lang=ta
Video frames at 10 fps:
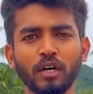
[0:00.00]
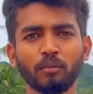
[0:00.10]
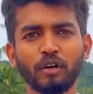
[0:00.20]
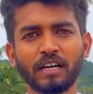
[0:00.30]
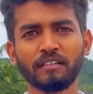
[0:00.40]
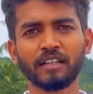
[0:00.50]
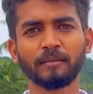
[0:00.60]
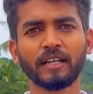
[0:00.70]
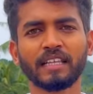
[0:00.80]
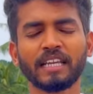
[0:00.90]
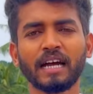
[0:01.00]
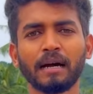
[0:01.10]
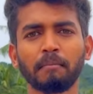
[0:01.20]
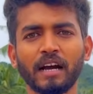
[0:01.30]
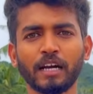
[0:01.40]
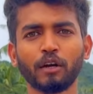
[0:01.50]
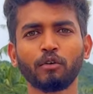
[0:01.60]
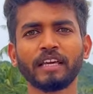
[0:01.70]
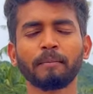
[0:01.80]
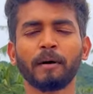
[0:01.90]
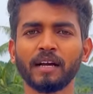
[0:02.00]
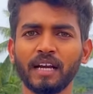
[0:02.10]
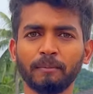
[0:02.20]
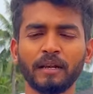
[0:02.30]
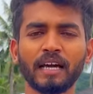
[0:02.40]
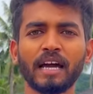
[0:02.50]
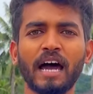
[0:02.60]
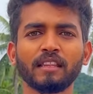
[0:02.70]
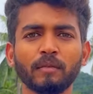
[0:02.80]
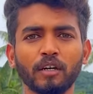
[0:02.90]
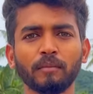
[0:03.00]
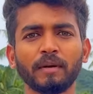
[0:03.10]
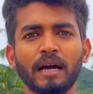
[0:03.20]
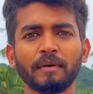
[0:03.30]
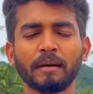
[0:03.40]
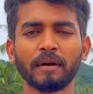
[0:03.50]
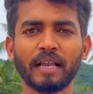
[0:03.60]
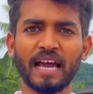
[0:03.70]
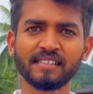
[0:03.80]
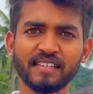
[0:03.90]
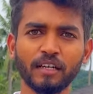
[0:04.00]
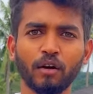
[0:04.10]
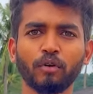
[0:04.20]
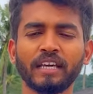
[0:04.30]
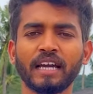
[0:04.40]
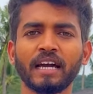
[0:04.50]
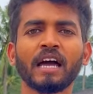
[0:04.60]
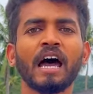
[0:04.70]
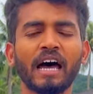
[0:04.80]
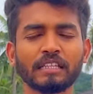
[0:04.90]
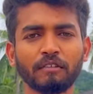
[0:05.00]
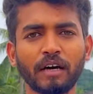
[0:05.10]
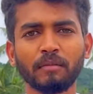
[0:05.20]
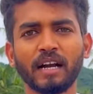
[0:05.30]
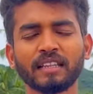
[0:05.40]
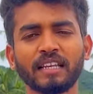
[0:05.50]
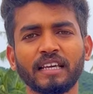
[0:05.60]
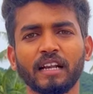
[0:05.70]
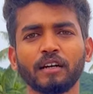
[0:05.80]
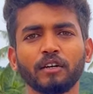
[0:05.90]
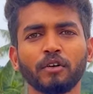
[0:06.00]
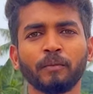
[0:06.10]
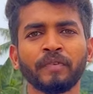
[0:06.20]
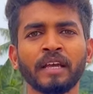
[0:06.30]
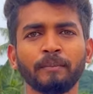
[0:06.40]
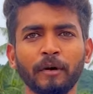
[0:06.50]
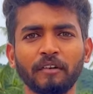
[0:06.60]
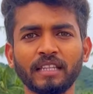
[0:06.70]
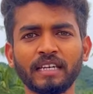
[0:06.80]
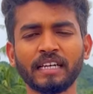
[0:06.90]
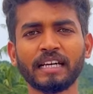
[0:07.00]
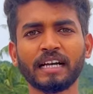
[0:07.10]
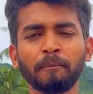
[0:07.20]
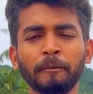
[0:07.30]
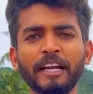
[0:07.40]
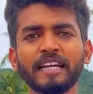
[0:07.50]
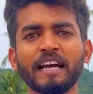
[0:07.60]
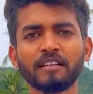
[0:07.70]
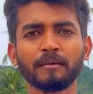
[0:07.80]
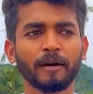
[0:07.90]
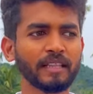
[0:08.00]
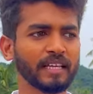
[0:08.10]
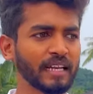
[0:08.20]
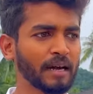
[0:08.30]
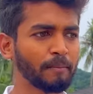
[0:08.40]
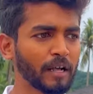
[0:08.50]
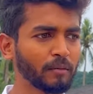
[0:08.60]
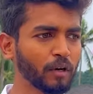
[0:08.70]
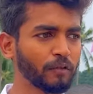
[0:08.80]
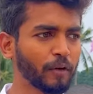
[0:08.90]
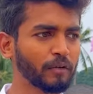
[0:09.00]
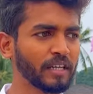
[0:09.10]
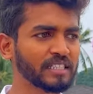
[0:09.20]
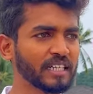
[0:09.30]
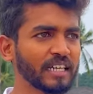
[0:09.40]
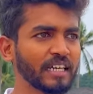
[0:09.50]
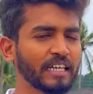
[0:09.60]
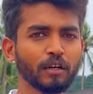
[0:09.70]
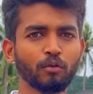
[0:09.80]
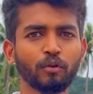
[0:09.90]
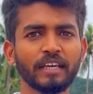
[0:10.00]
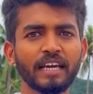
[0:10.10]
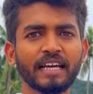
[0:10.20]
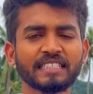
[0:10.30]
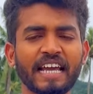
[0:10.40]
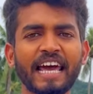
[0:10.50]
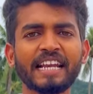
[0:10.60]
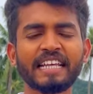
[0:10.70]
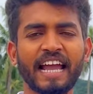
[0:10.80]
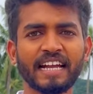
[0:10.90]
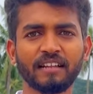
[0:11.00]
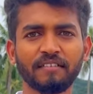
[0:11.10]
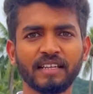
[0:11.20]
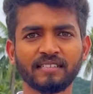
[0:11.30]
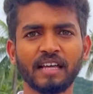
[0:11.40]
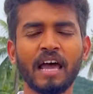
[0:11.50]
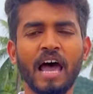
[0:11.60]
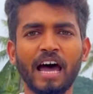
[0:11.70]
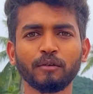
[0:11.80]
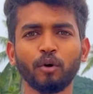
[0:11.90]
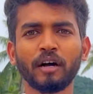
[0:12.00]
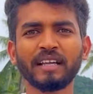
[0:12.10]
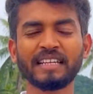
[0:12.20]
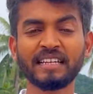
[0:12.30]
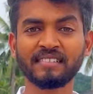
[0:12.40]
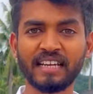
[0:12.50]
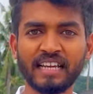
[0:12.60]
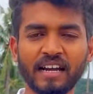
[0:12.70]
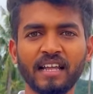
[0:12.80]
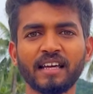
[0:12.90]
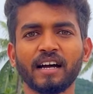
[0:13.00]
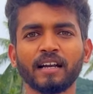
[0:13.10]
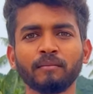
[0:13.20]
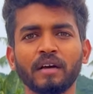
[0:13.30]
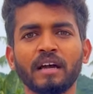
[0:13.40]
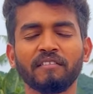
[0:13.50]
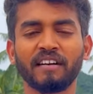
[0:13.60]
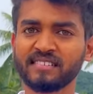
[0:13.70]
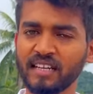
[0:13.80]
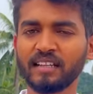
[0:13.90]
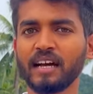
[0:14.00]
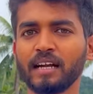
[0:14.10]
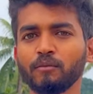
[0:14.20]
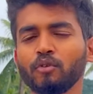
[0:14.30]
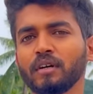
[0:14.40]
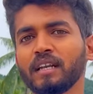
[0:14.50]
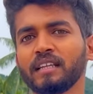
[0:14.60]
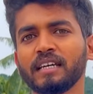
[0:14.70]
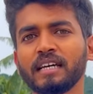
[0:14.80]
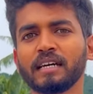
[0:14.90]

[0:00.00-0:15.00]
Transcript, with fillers: முழுக்க வந்து பார்த்தீங்கன்னா மக்களுடைய பங்களிப்பில் அது மட்டும் இல்லாமல் நம்ம கிளாஸ் எடுக்கக்கூடிய அந்த வருமானத்துலையாக இருக்கட்டும் இப்போ வந்து கம்ப்ளீட்டாக வந்து பார்த்தீங்கன்னா பரம்பொருள் ஃபவுண்டேஷனுக்கு இருக்கக்கூடிய சேரிட்டி ஆக்டிவிட்டீஸ் அதுபோக தினசரி அன்னதானம் வஸ்திர தானம் கொடுக்கறது